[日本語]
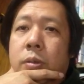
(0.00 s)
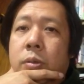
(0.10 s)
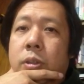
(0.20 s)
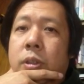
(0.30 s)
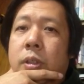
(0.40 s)
の
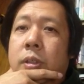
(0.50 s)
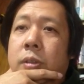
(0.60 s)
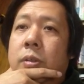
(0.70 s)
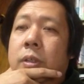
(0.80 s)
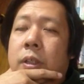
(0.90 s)
都市伝
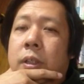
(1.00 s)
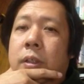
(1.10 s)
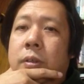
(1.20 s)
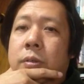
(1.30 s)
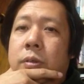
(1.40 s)
説というのが出て
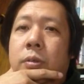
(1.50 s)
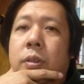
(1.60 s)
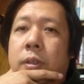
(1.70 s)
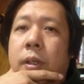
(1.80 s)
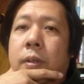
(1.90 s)
いるそう
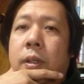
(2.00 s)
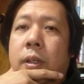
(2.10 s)
ですね。